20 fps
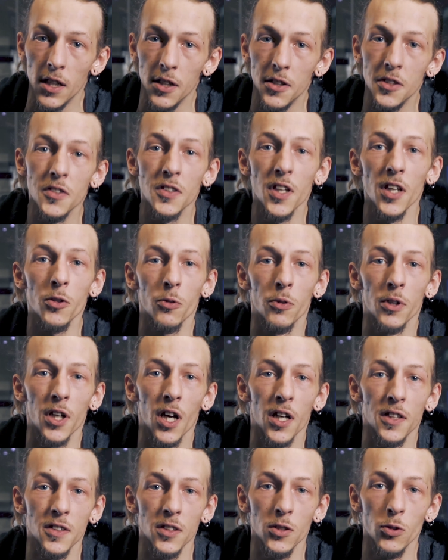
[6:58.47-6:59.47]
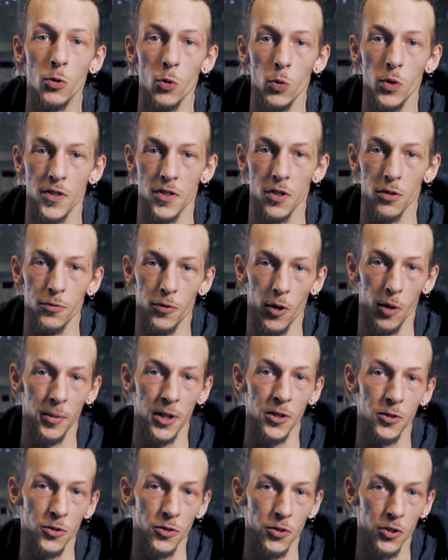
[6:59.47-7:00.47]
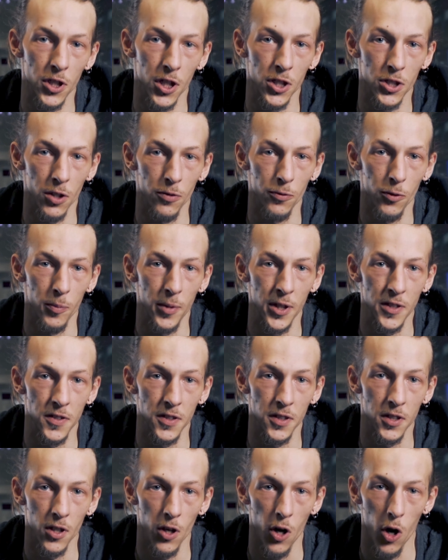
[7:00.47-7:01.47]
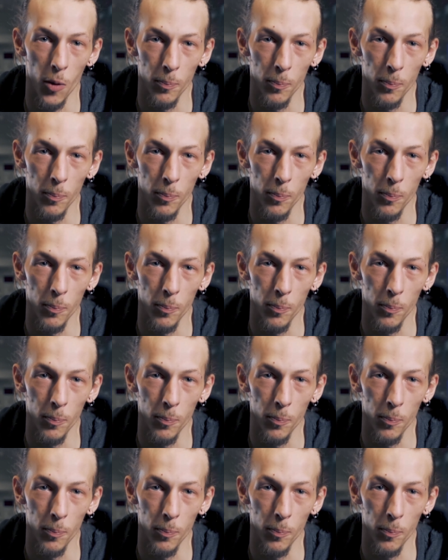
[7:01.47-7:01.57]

les disquettes ont écrasé tous les autres formats de stockage informatique,